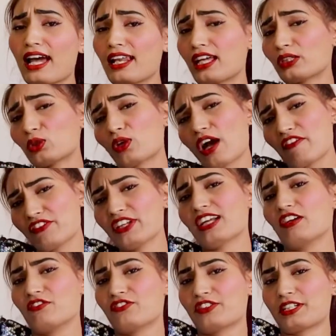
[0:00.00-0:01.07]
ढाला है तो काफ़ी
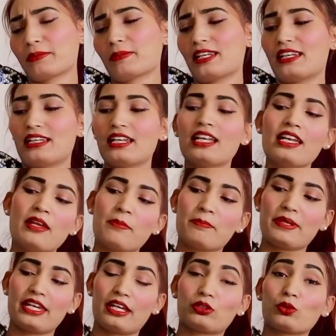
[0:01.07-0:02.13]
कंफर्टेबल
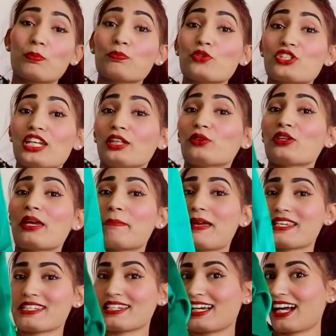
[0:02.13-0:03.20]
भी है तो मुझे तो ये
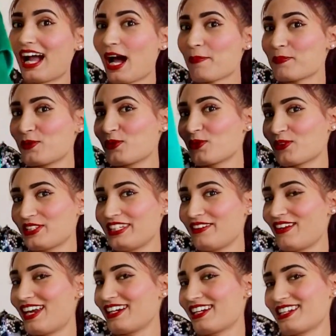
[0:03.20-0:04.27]
बेस्ट लगा आप लोगों को ये
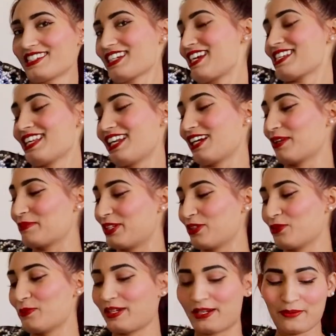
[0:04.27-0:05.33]
वाला ड्रेस कैसा लगा मेरे
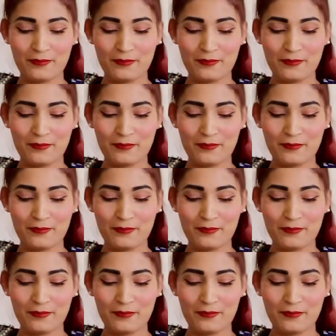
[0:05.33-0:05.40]
ऊपर